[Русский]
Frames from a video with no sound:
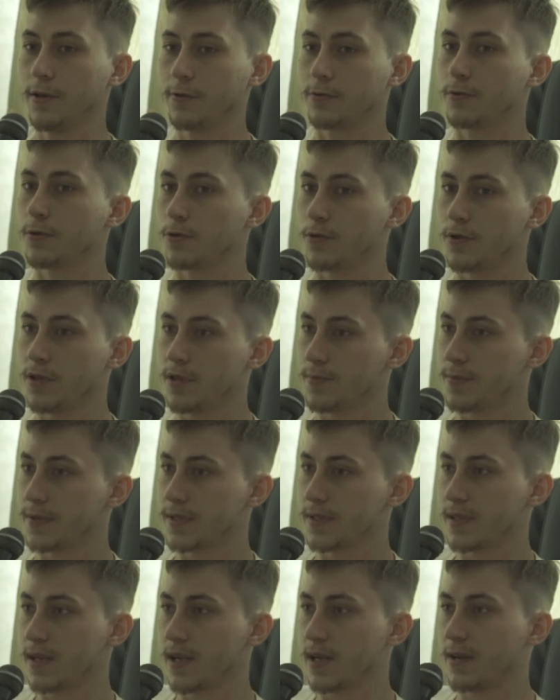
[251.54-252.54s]
Другие
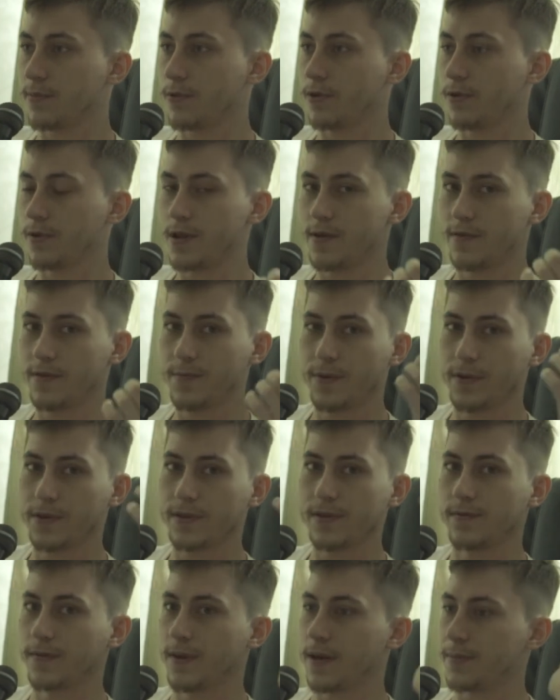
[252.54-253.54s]
писали, мол, я
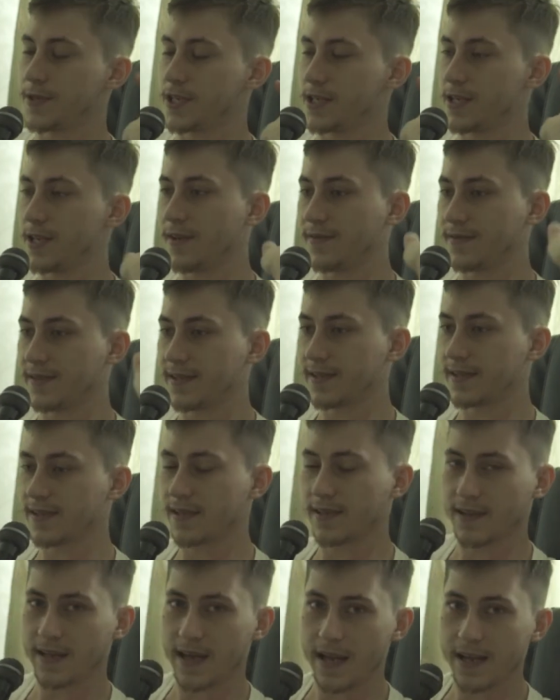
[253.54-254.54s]
выполнил вообще все
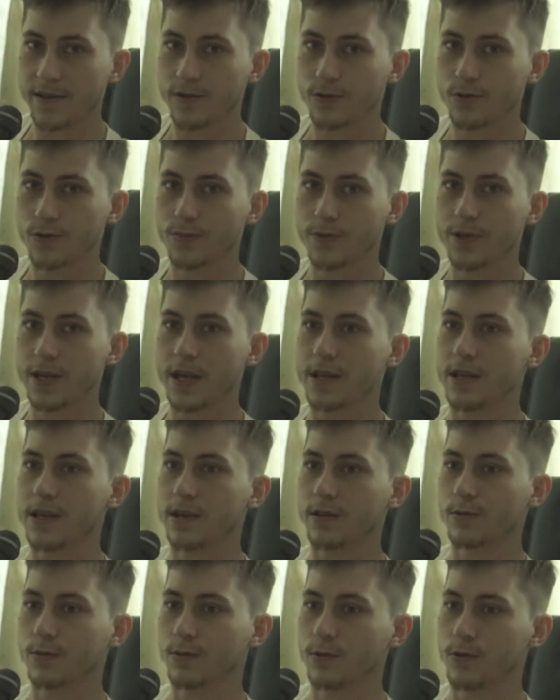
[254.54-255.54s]
задания, но у меня
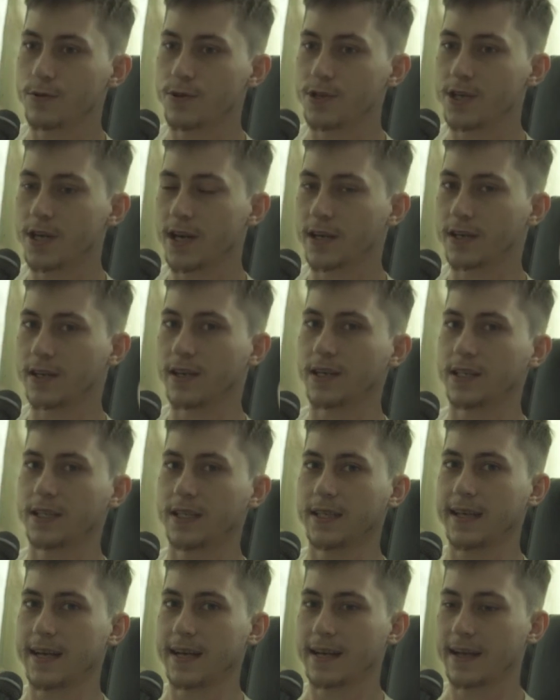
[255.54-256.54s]
нету ключа, как
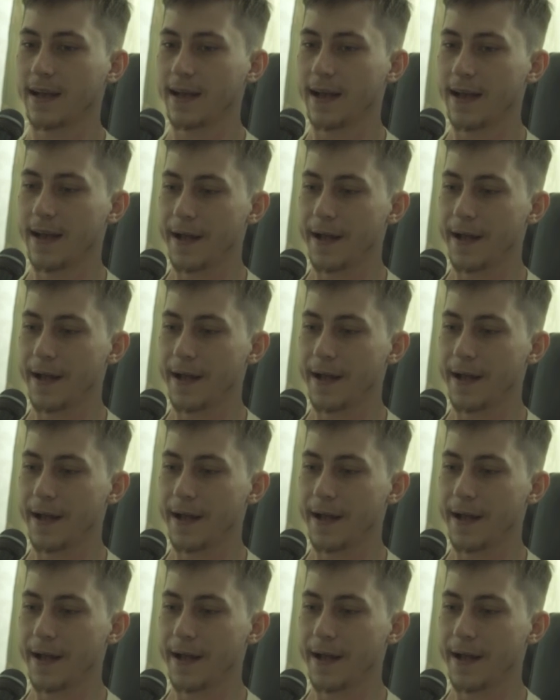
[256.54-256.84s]
так?